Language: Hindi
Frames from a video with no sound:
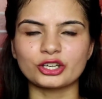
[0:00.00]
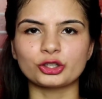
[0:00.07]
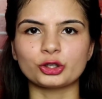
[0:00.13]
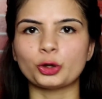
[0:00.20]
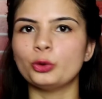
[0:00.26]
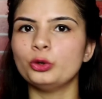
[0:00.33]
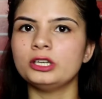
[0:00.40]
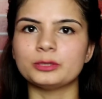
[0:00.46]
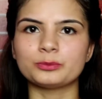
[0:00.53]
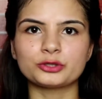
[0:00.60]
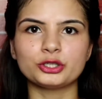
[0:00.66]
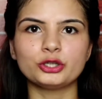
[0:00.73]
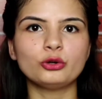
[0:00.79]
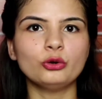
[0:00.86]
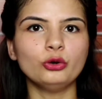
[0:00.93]
सकते हो
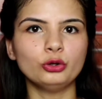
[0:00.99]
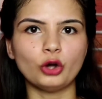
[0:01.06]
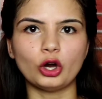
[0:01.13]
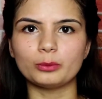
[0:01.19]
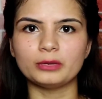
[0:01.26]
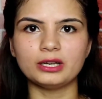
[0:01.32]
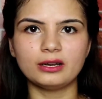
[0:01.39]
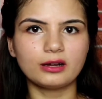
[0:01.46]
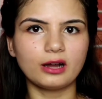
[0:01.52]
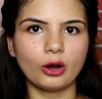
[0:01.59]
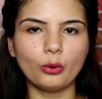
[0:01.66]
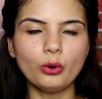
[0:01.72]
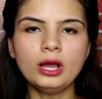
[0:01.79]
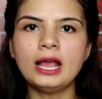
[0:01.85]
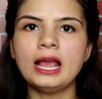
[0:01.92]
लिपस्टिक को नॉर्मल
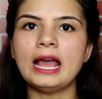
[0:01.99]
लगाओ